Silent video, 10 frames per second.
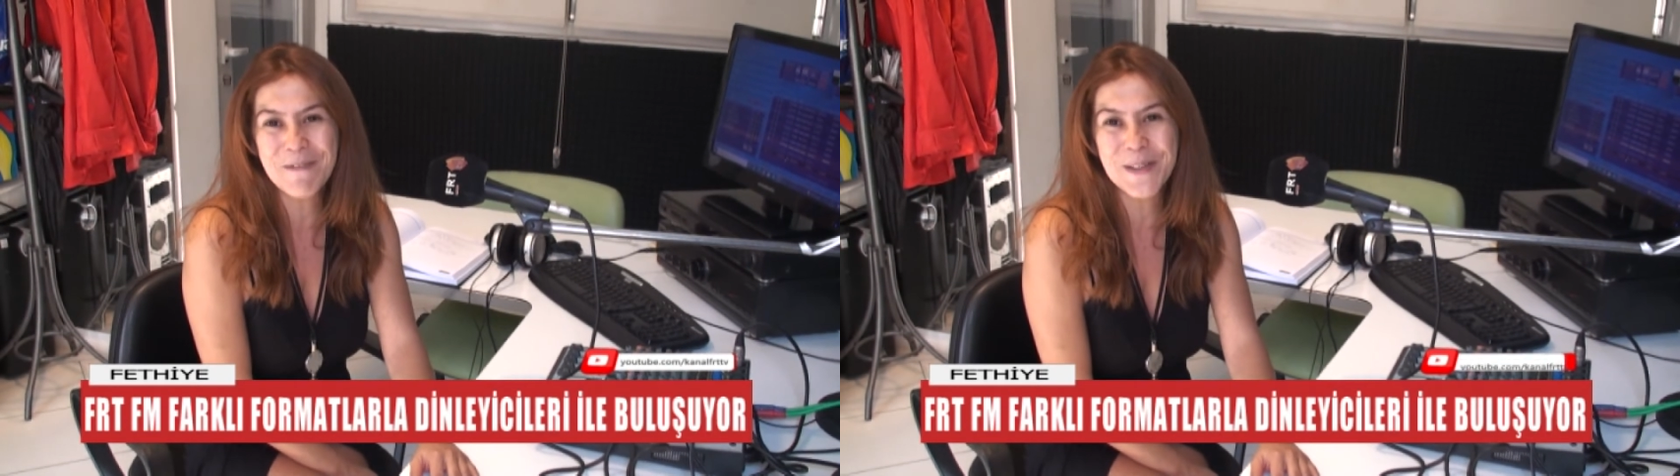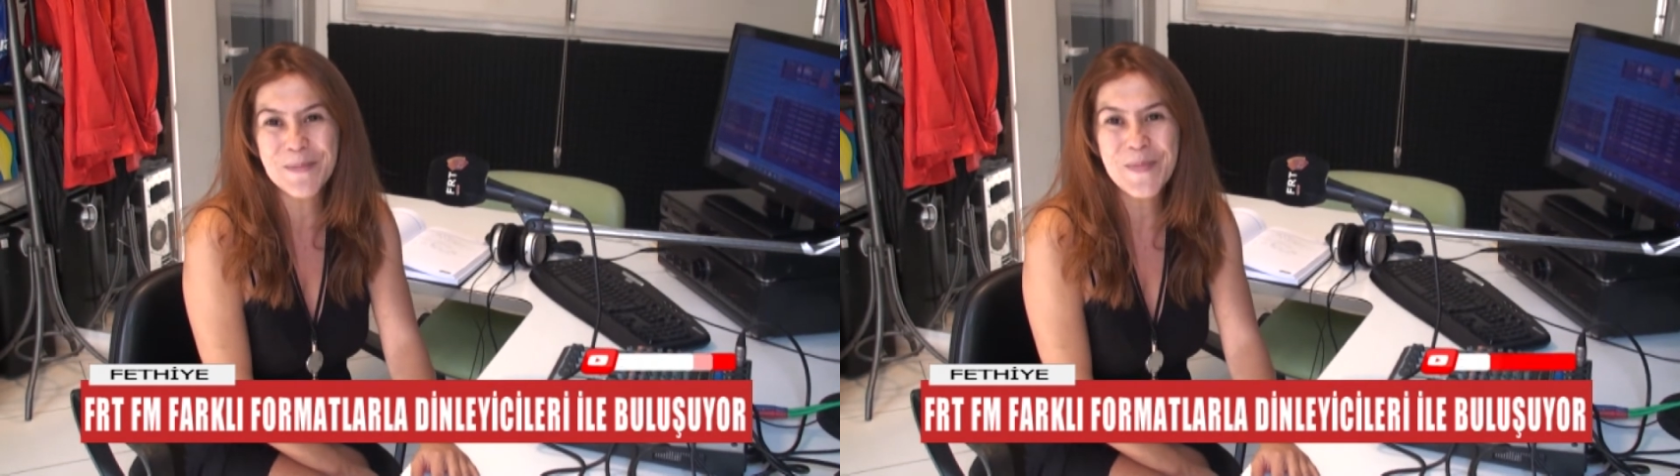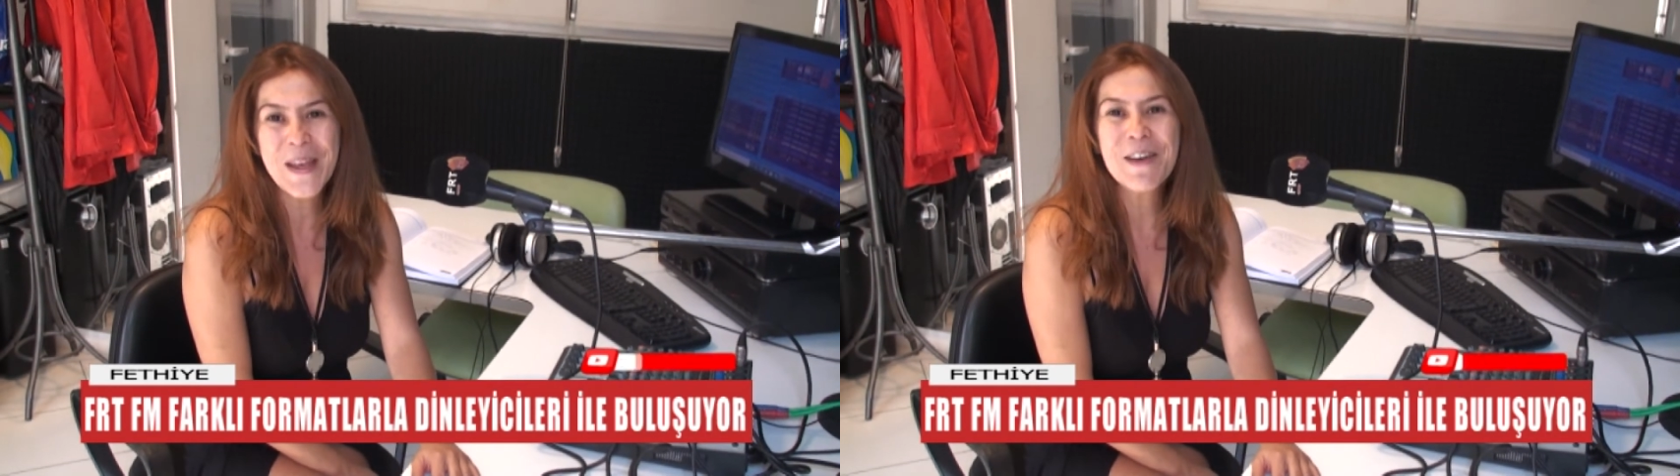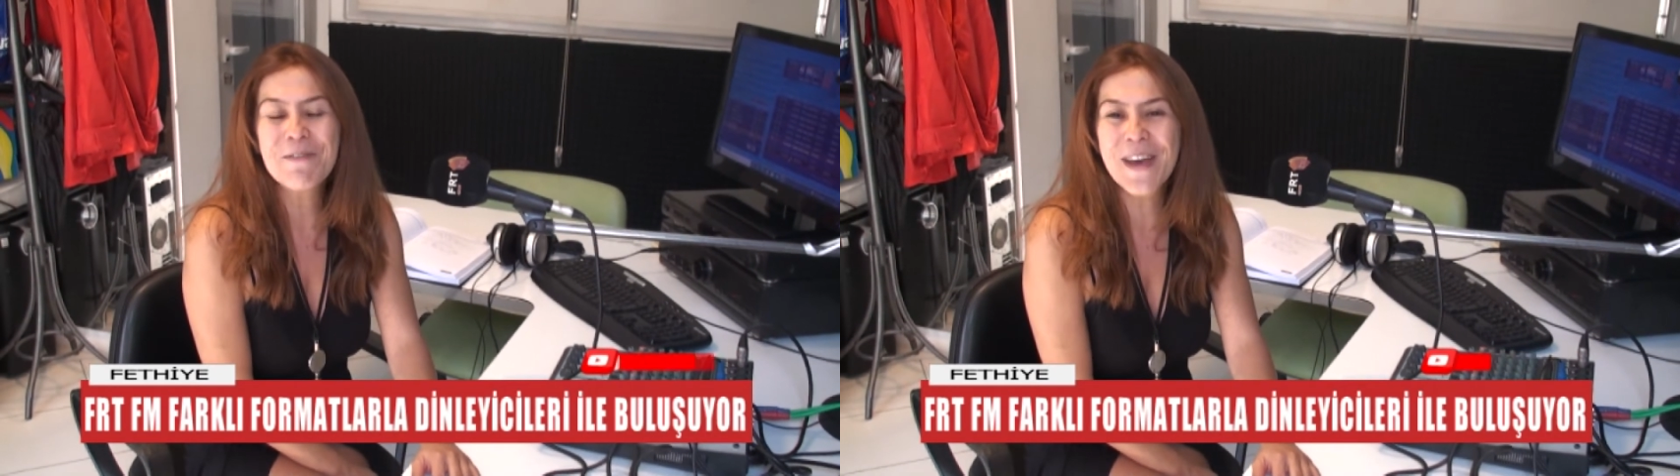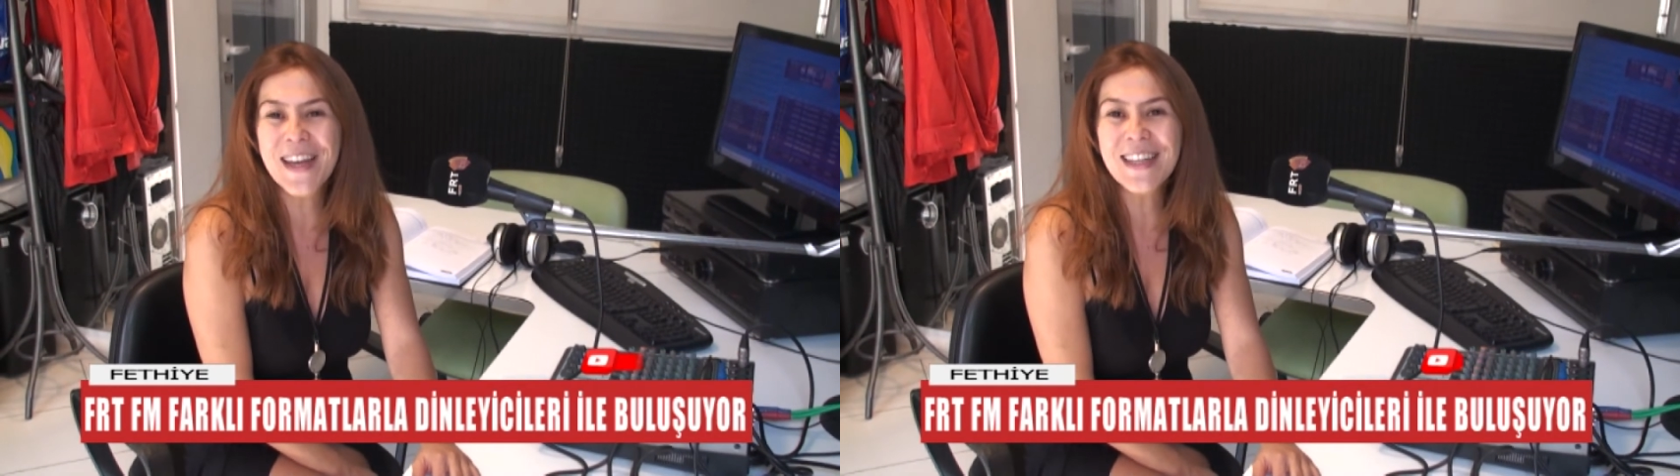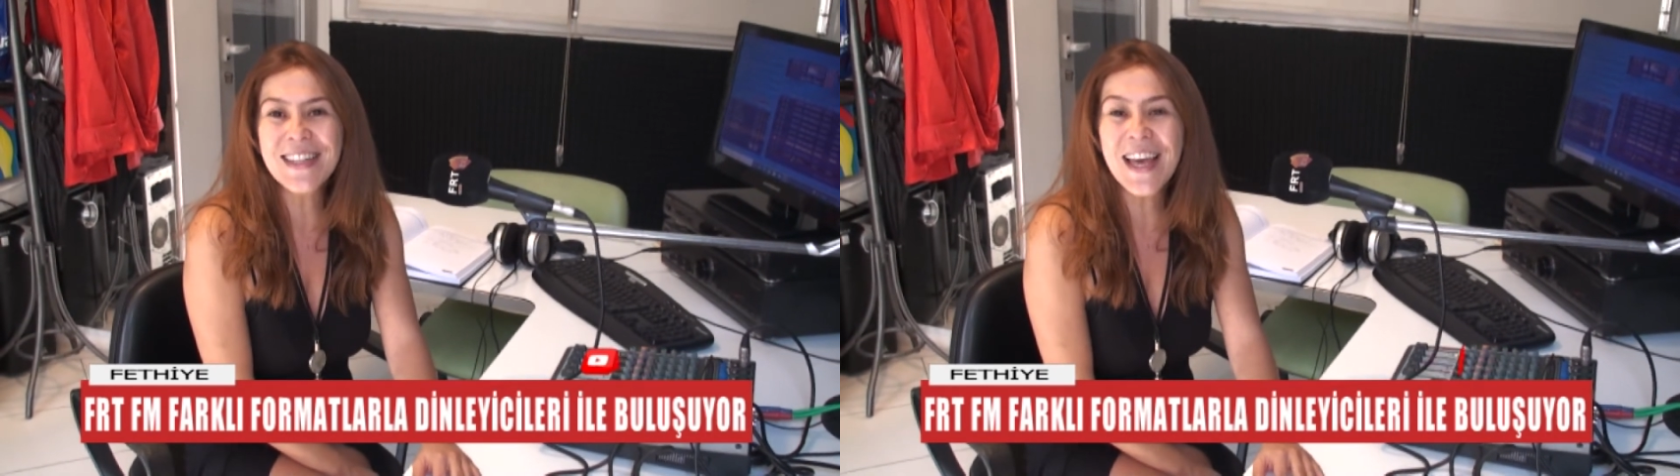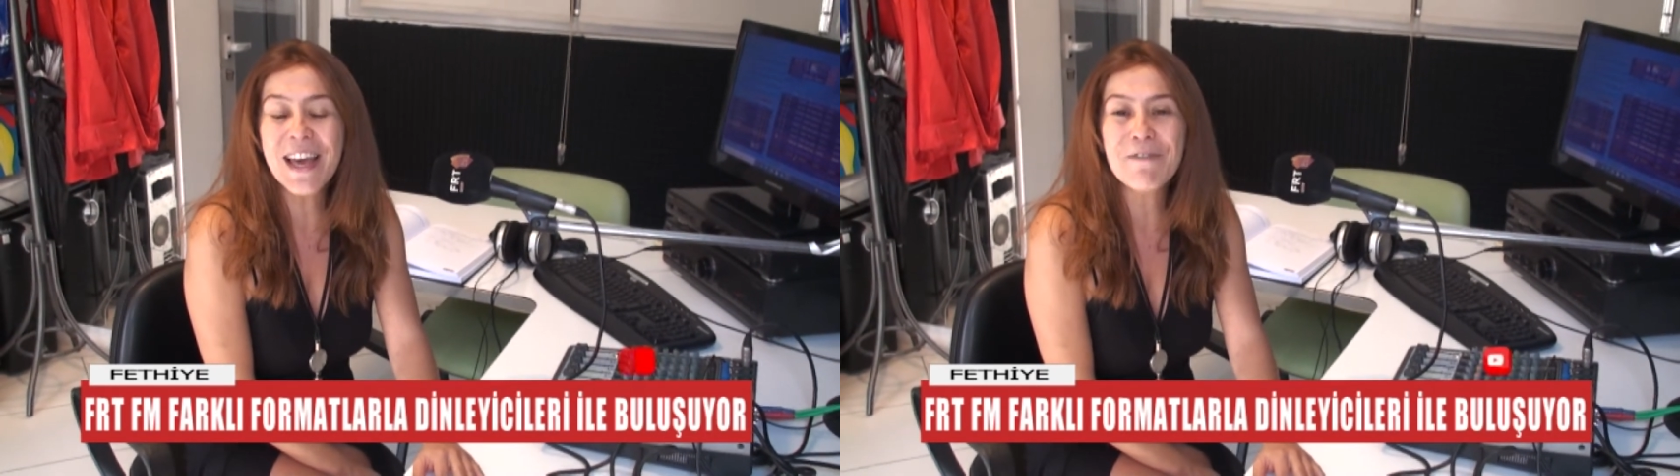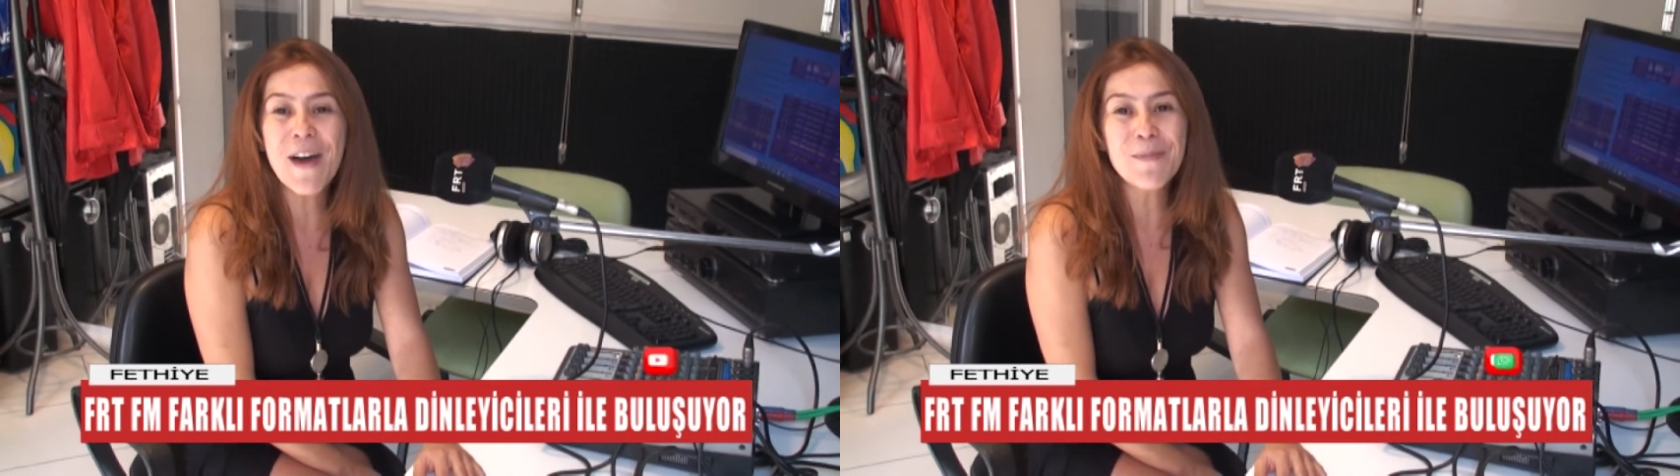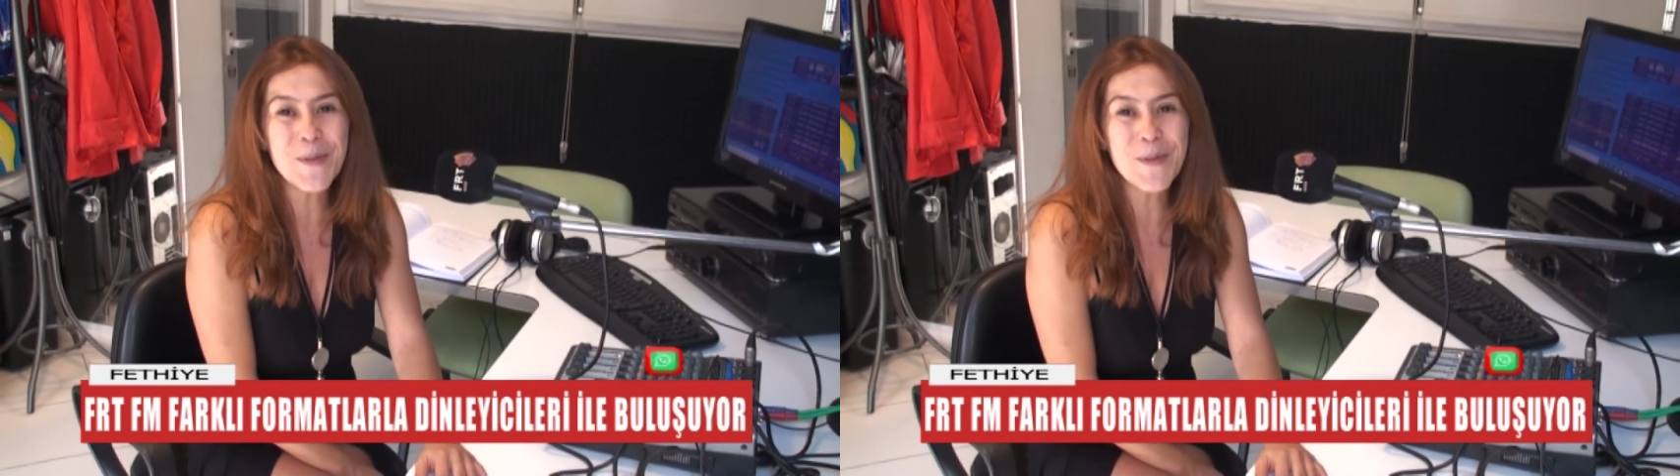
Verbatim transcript: varım. TRT FM